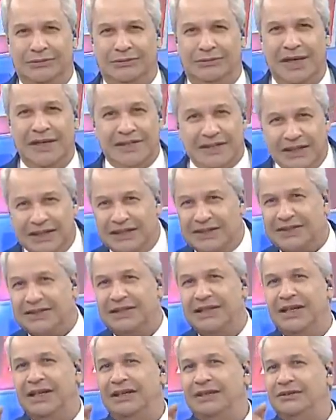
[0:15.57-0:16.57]
Mas antes,
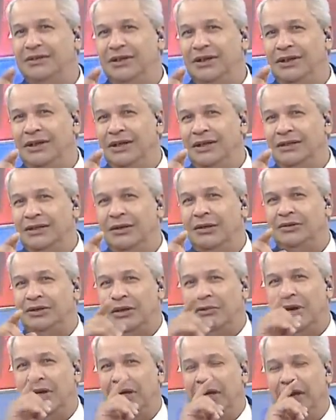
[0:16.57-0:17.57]
né? Eh, tem uma,
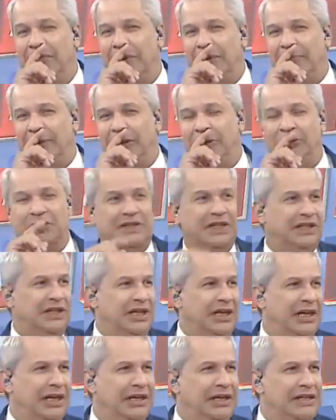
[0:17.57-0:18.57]
tem uma eh,
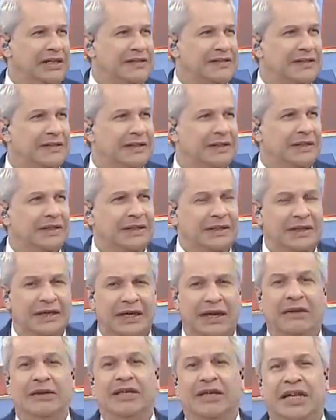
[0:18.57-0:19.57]
aqui, é, Elis,
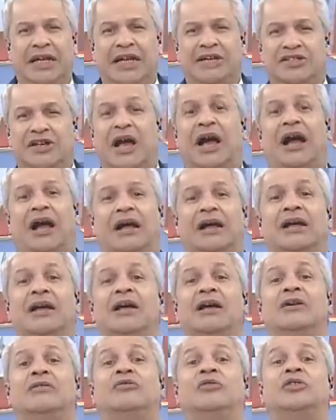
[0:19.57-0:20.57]
é a enquete. Ah,
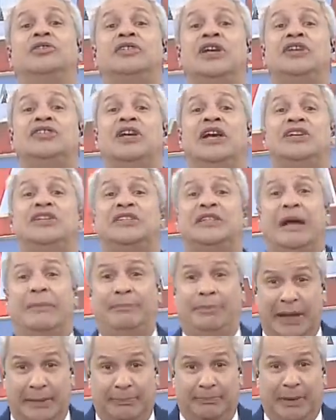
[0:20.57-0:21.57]
você já está
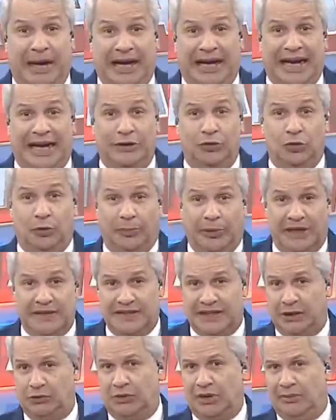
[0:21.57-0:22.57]
preparado para
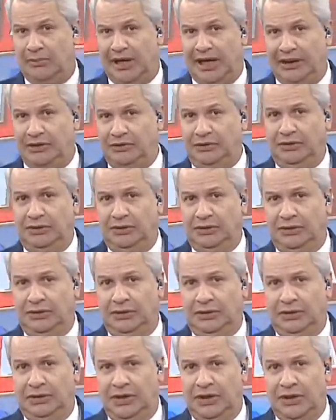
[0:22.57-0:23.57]
sair do armário?
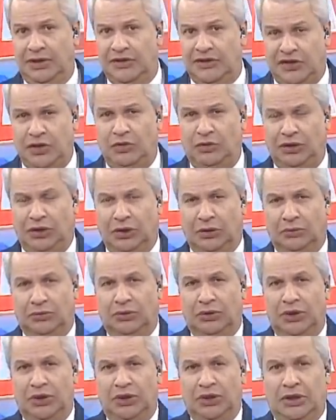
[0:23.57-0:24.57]
Sim ou não?
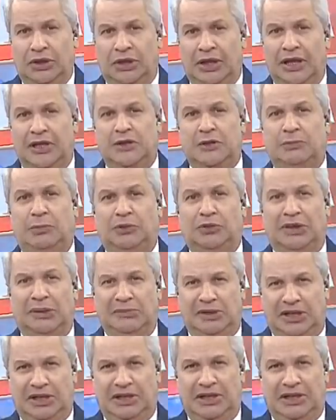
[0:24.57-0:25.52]
Responda-me.